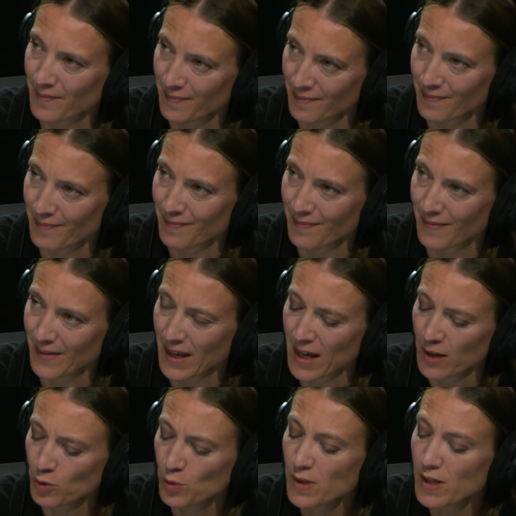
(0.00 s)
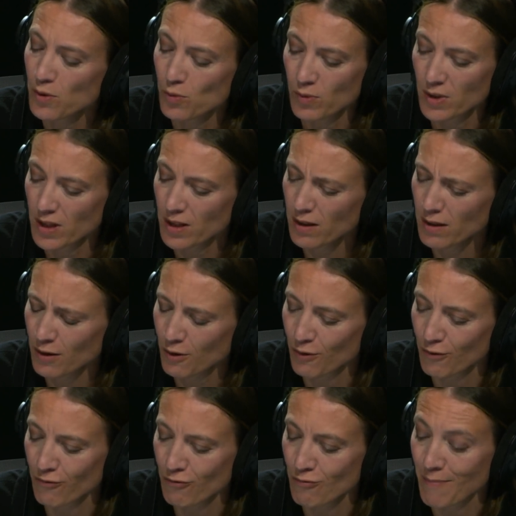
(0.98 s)
Mm. Tous ces outils que
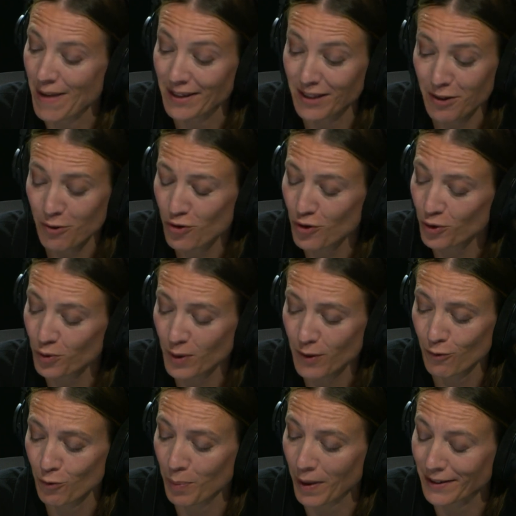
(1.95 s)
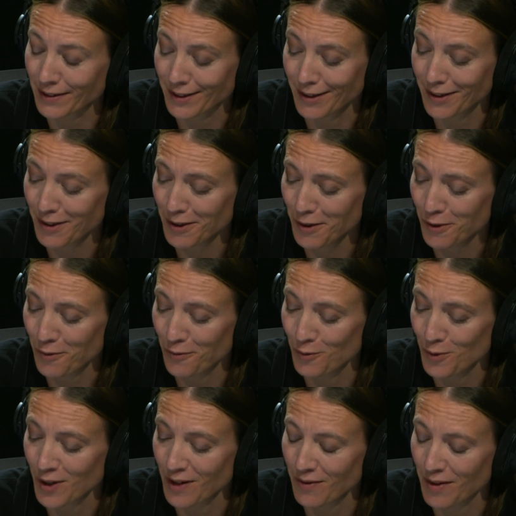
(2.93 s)
vous maniez aujourd'hui, que vous pratiquez, que
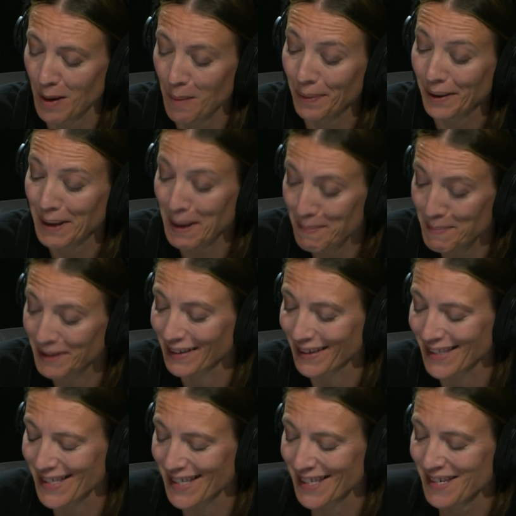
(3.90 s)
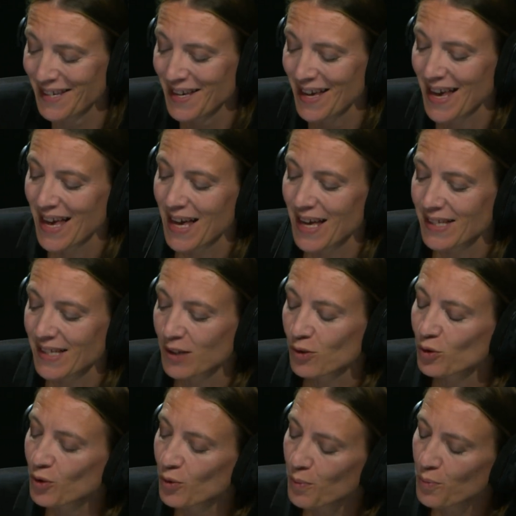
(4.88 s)
vous avez appris à maîtriser, c'est
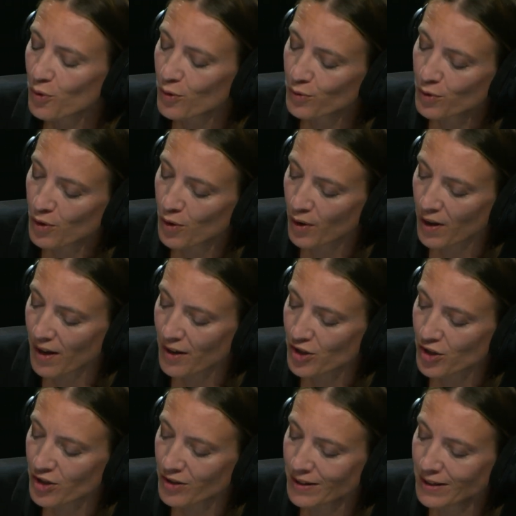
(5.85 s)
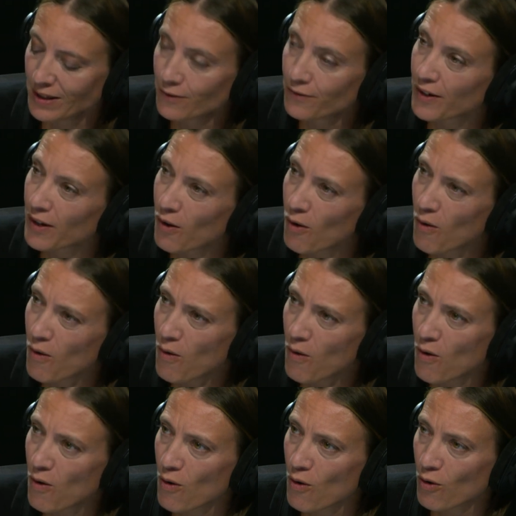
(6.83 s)
autant pour vous de langage différent.
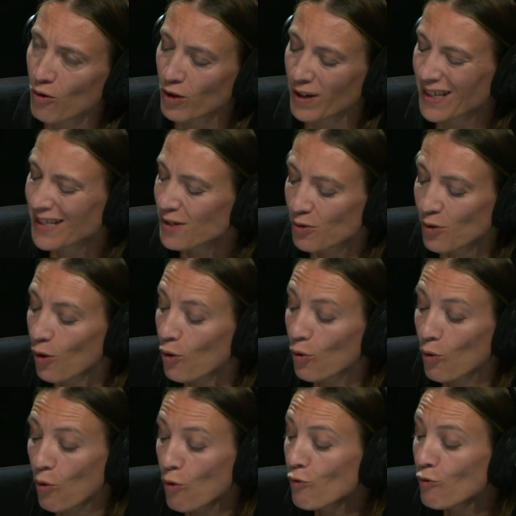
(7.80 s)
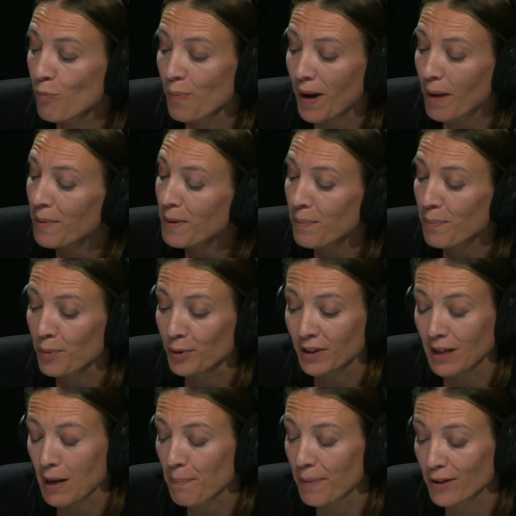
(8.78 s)
Qu'est-ce que, en gros, vous permet
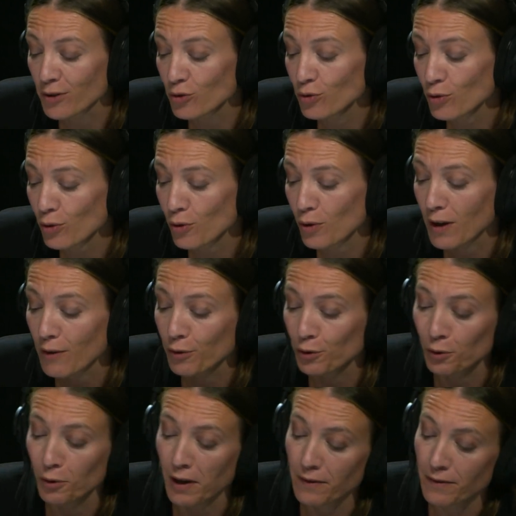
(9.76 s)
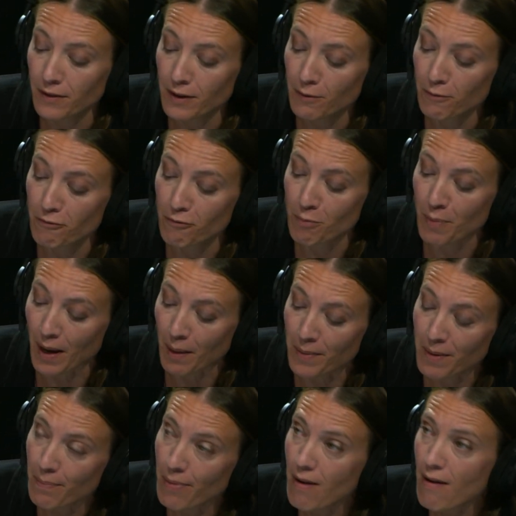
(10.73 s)
peut-être la peinture que la photographie ne vous
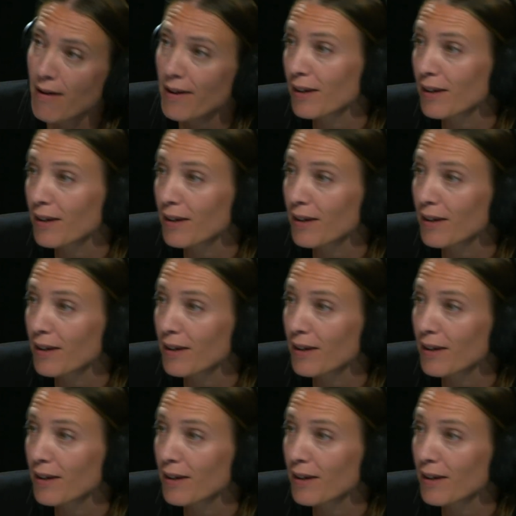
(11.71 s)
permet pas et